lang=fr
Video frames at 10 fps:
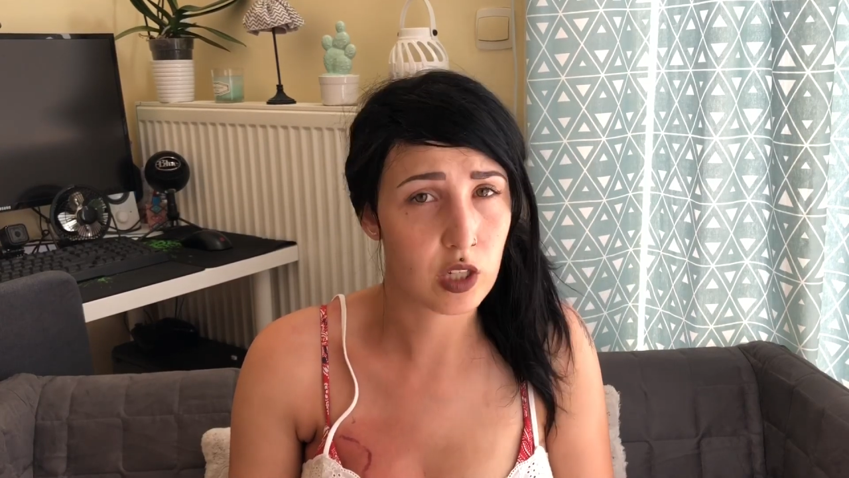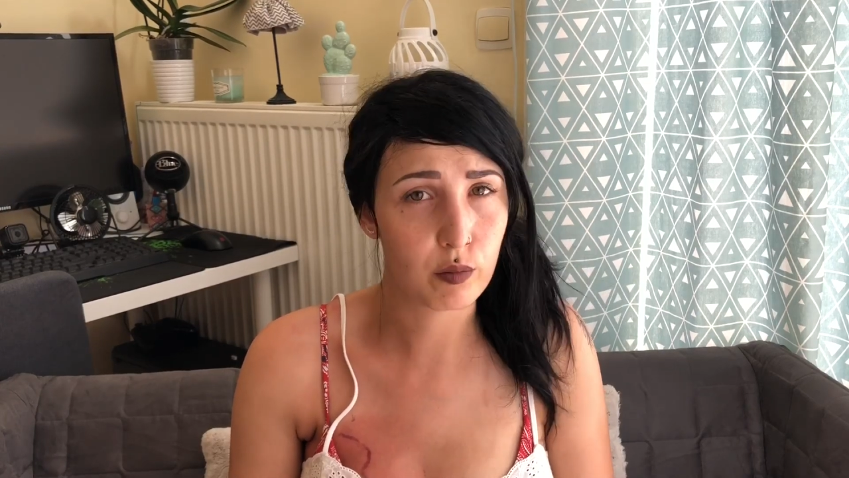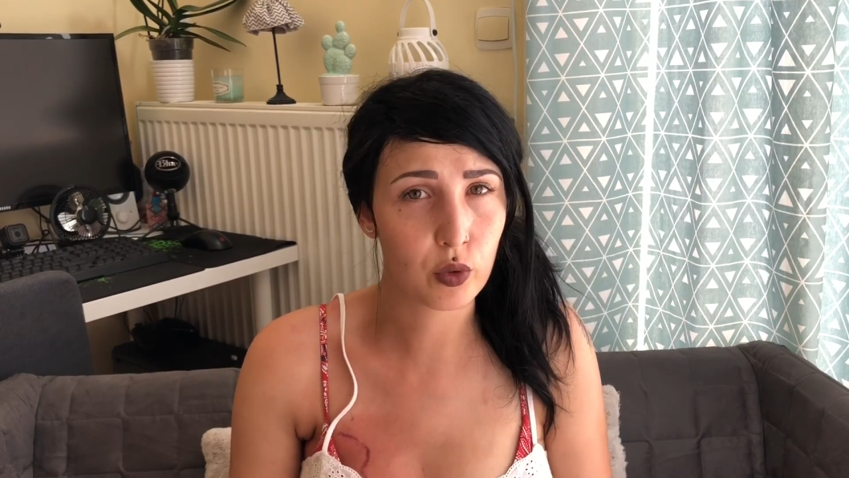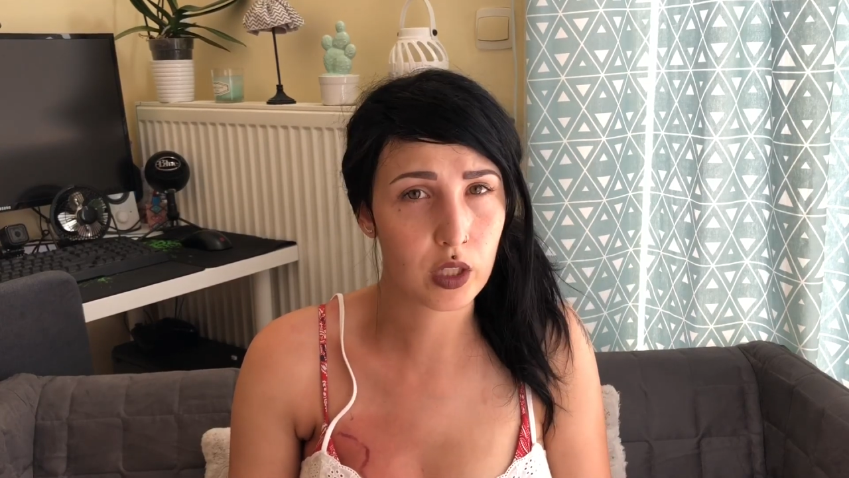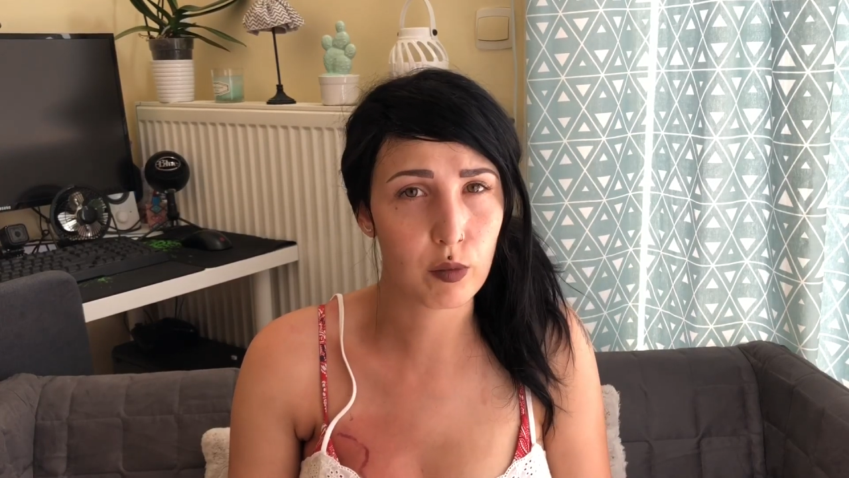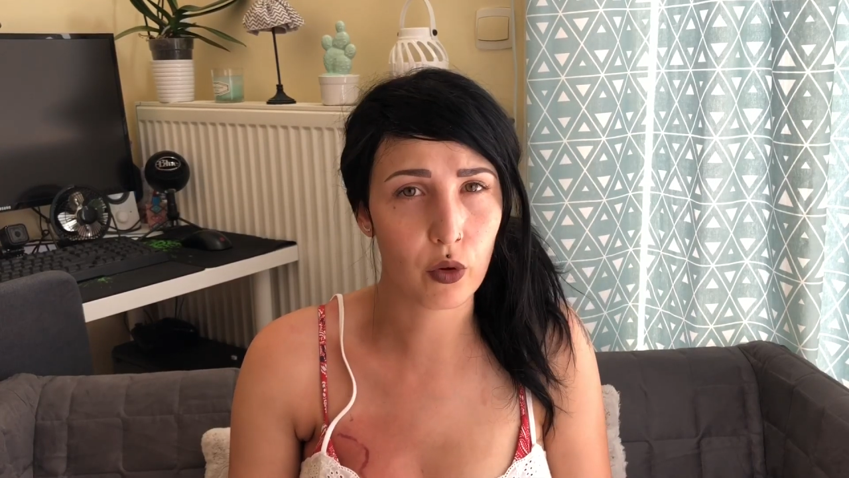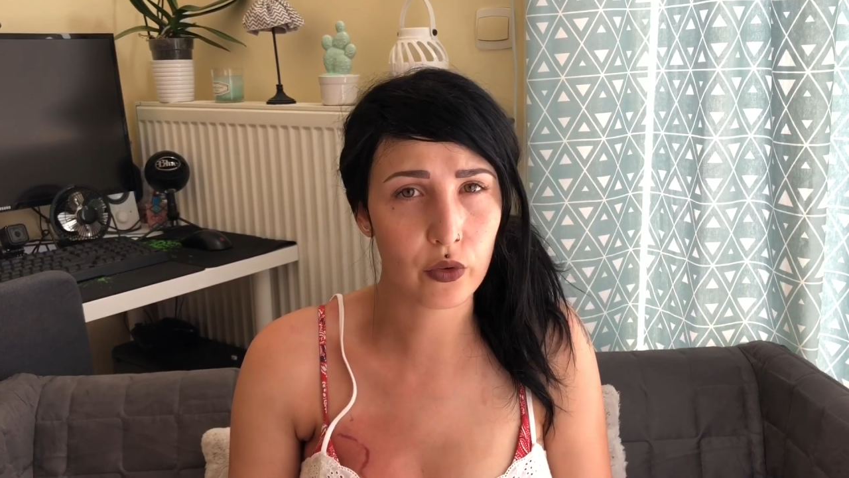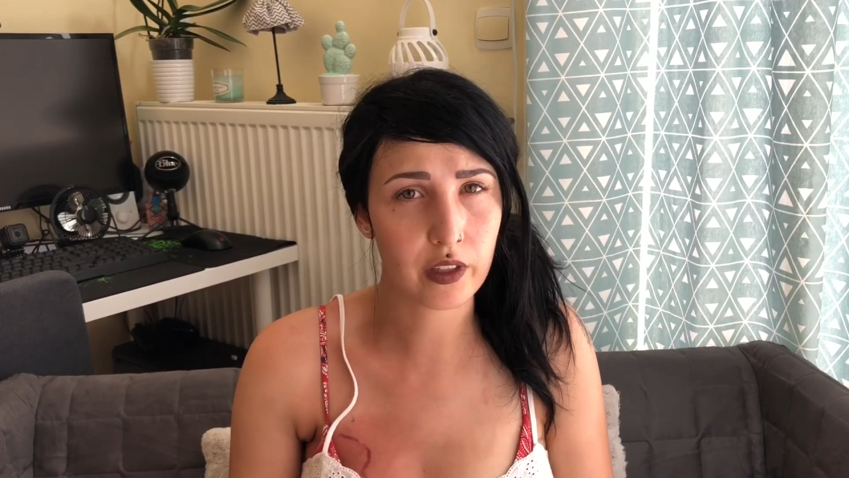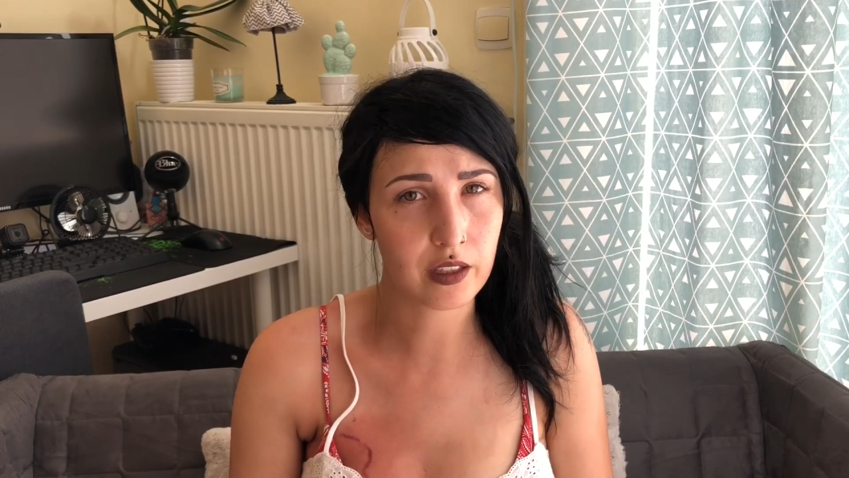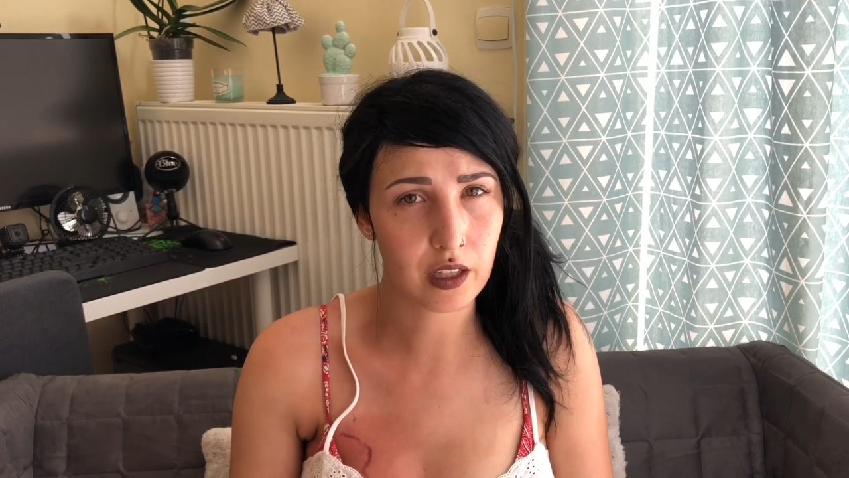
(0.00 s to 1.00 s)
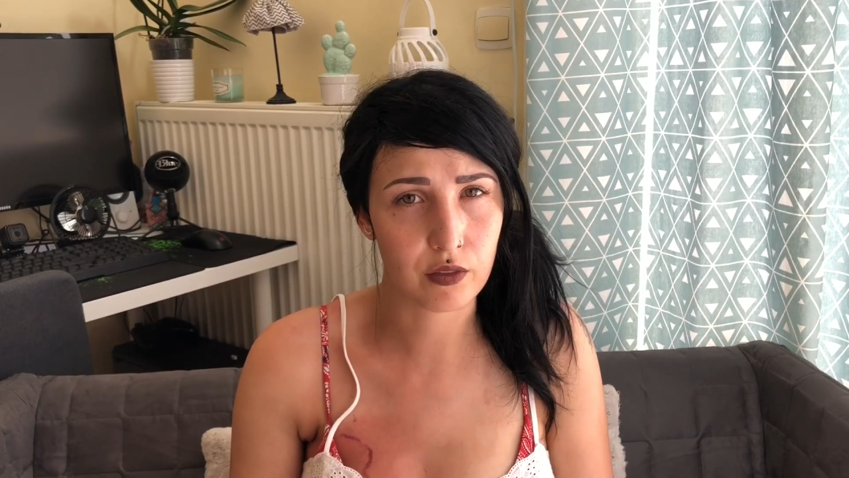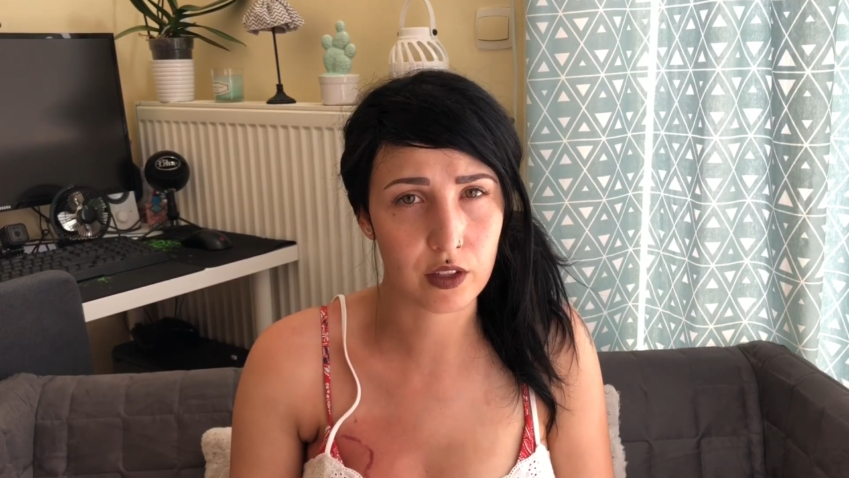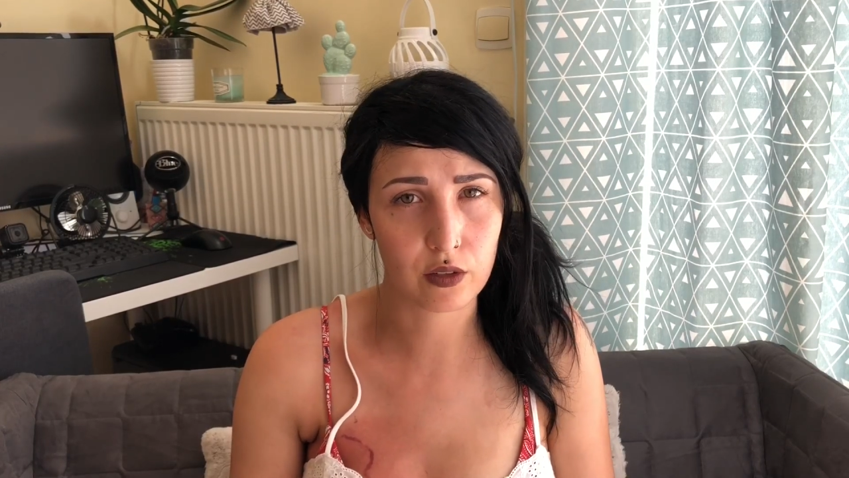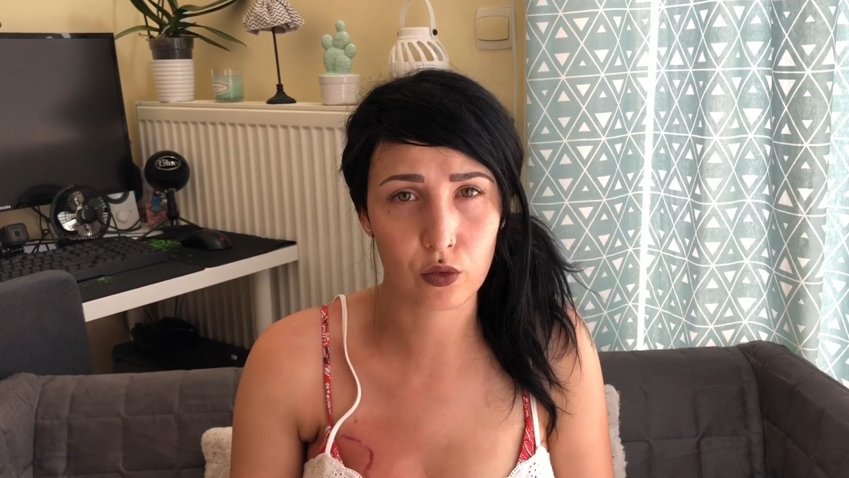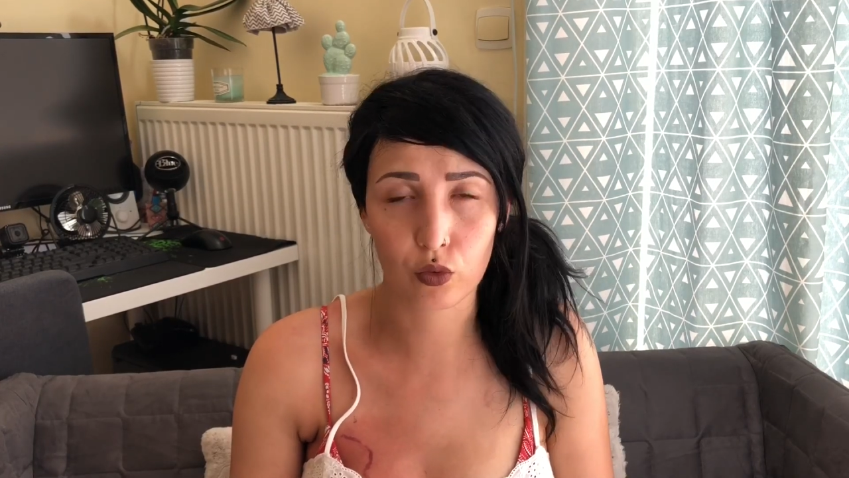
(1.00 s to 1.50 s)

une peau qui bronze très très vite